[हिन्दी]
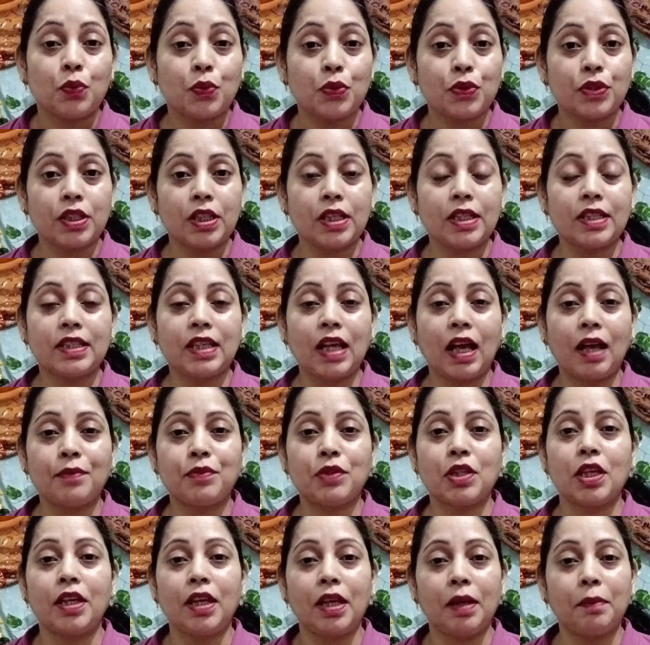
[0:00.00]
उस हिसाब
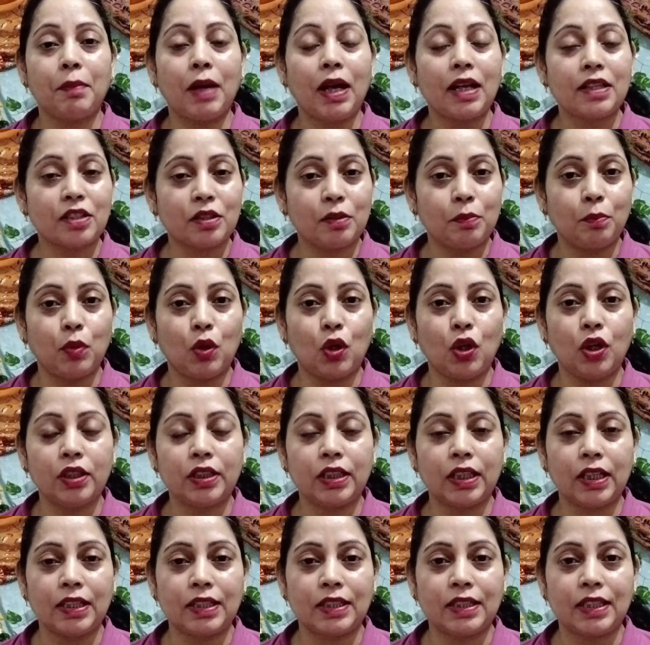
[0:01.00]
से ये मास्क
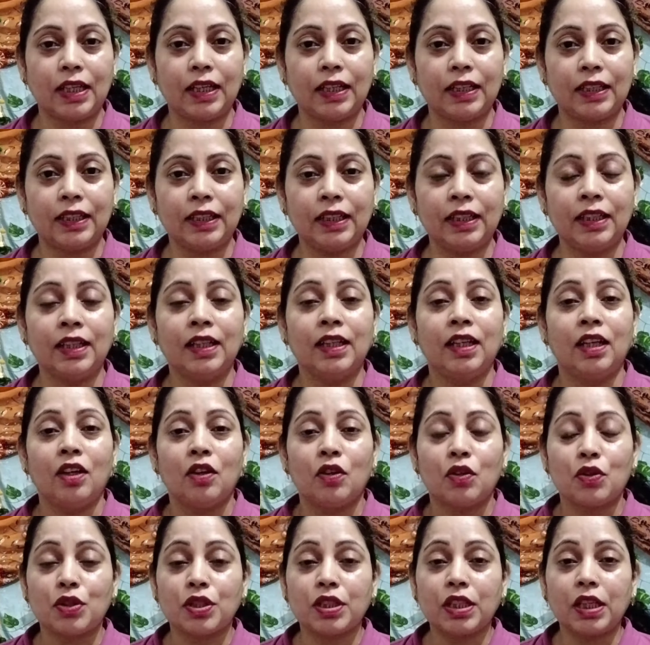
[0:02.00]
बहुत अच्छा है
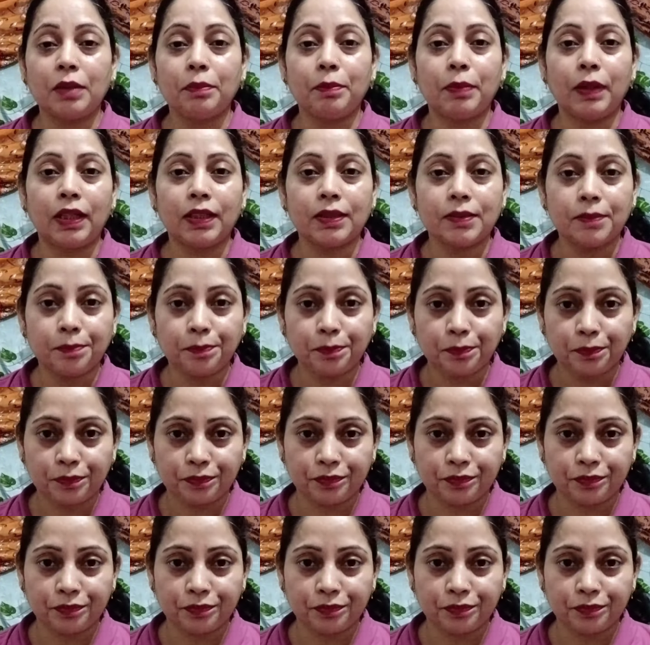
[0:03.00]
उसके बाद